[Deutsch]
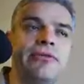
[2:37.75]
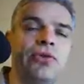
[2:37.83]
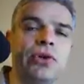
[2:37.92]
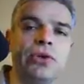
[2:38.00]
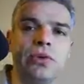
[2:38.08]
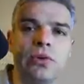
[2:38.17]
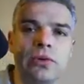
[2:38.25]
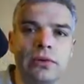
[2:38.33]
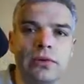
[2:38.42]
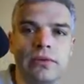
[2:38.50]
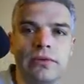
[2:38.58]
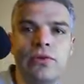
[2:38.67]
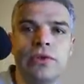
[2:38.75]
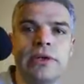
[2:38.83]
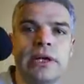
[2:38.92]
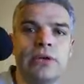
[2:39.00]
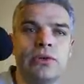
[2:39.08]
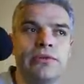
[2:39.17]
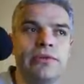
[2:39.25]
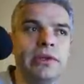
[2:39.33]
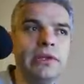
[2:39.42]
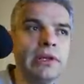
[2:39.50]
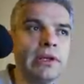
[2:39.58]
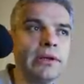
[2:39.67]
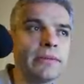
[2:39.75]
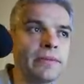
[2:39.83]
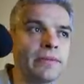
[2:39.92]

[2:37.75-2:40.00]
Forderung von Adolf Hitler